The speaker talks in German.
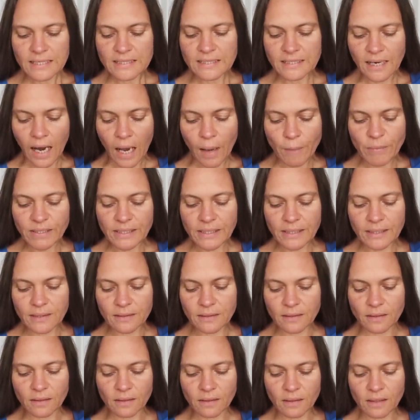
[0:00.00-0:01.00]
Die armen
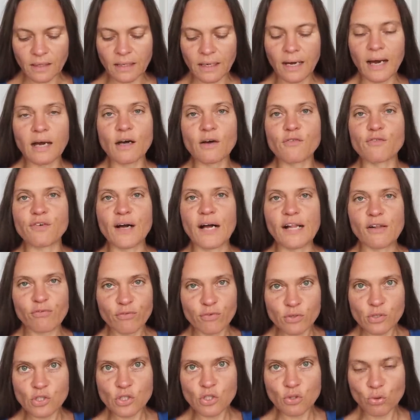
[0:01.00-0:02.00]
Kinder, klarer Fall
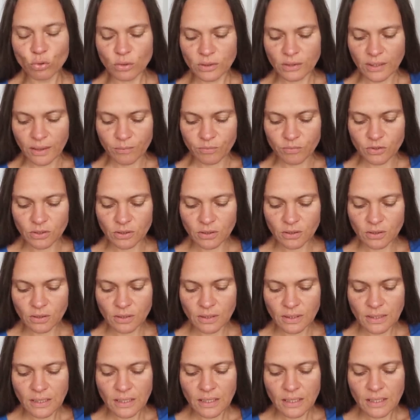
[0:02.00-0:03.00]
fürs Jugendamt.
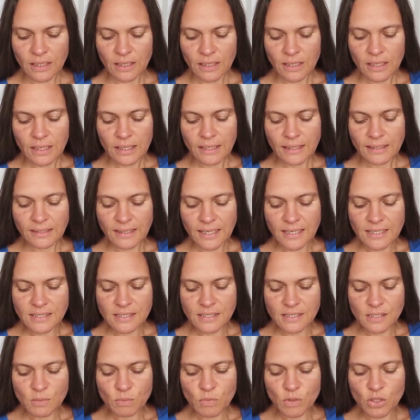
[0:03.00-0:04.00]
Das
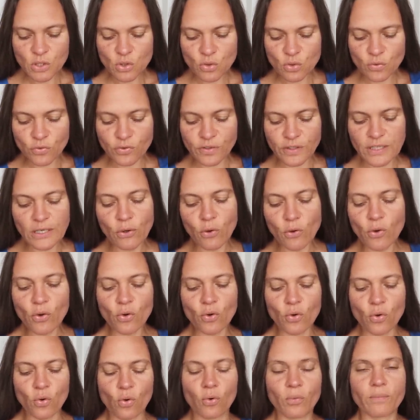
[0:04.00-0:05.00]
ist mir zu viel
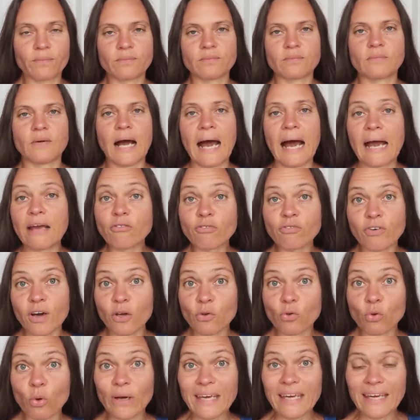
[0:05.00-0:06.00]
Öko,
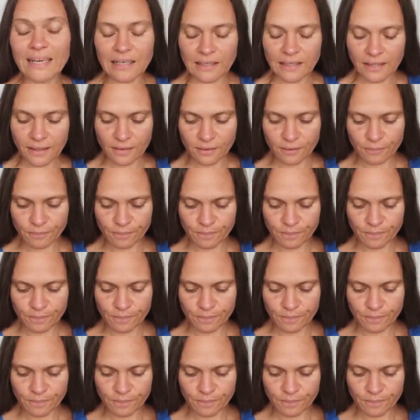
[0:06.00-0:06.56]
einfach nur eklig.